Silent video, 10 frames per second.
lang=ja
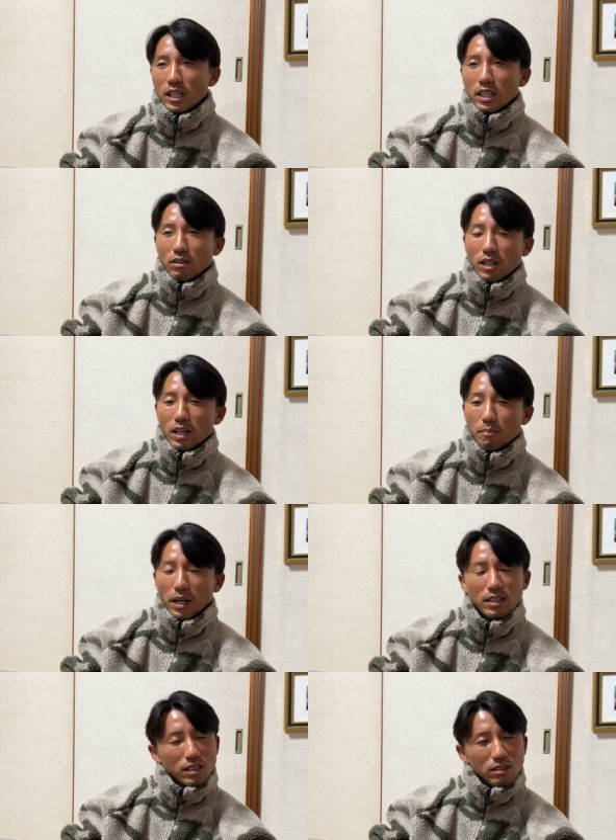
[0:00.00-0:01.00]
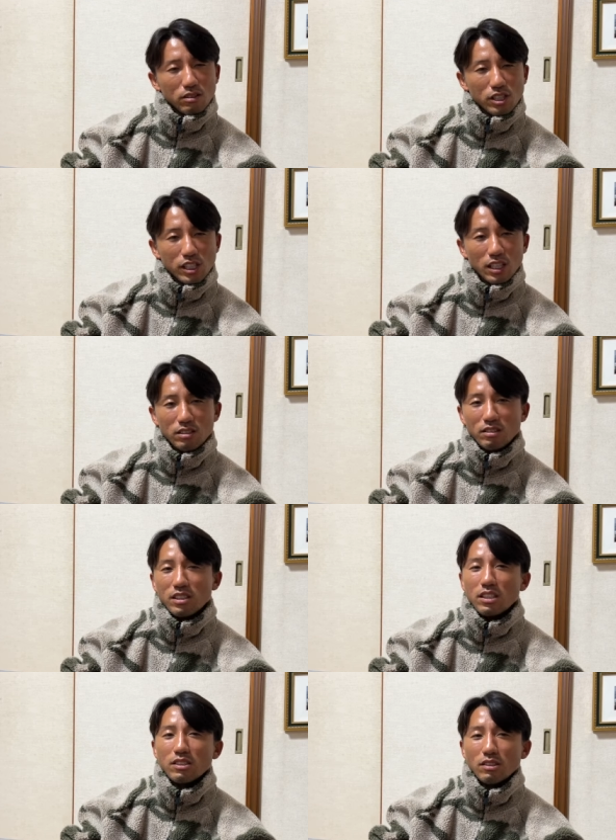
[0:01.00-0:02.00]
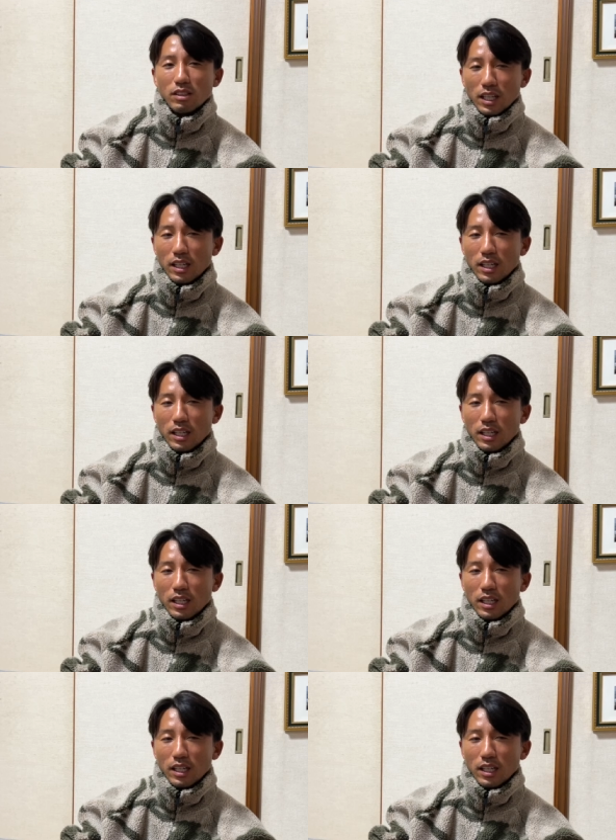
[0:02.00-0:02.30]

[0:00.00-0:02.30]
なので、バッティングしやすいんですよね。